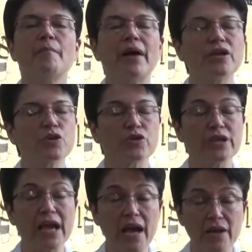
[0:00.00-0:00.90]
baño
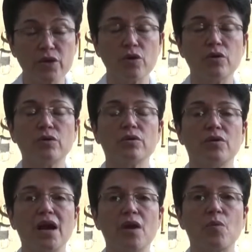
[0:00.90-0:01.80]
diario,
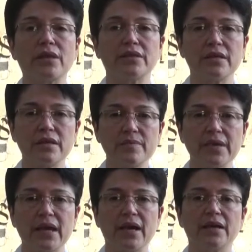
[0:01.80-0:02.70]
con agua
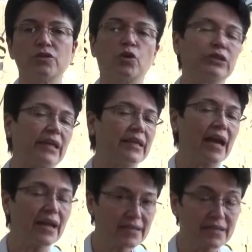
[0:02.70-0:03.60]
tibia, no
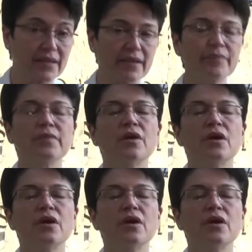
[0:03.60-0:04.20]
tallarse,